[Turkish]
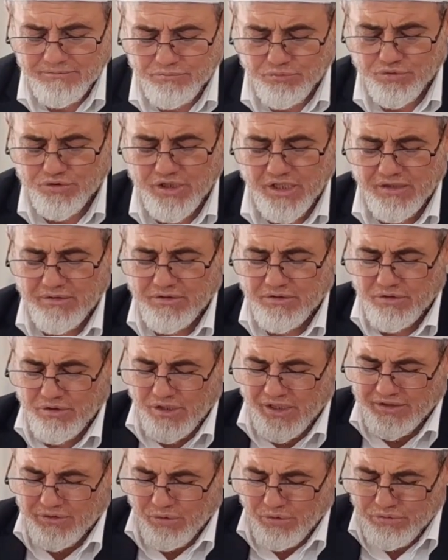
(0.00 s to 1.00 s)
Bu da
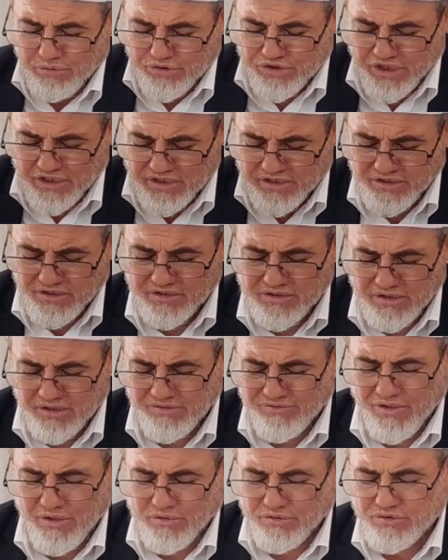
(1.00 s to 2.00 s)
yani oldukça
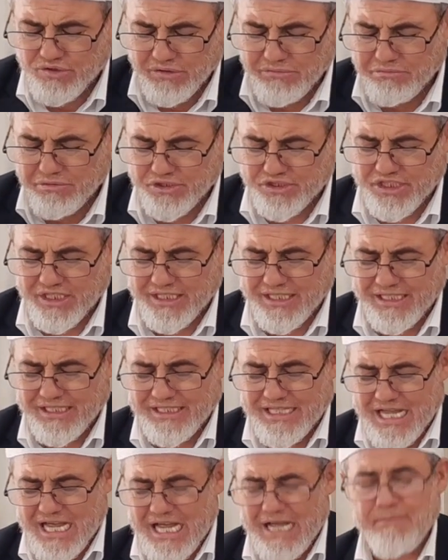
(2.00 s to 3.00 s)
kızgın ve özgün bir
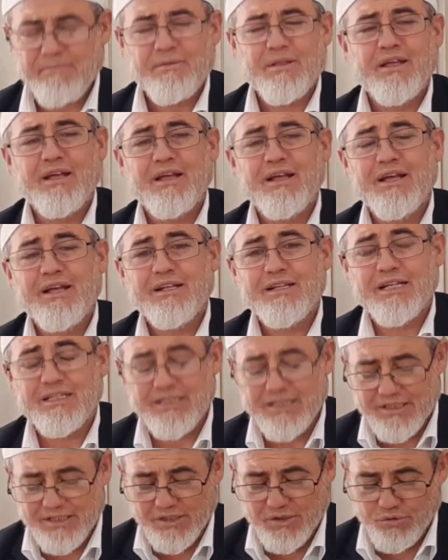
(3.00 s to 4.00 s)
şekilde
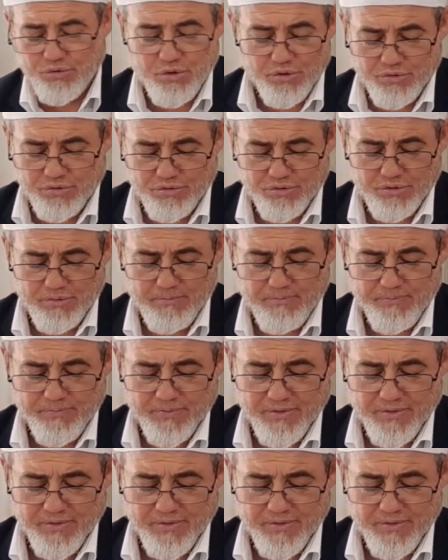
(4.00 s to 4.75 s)
nedir? Döndü.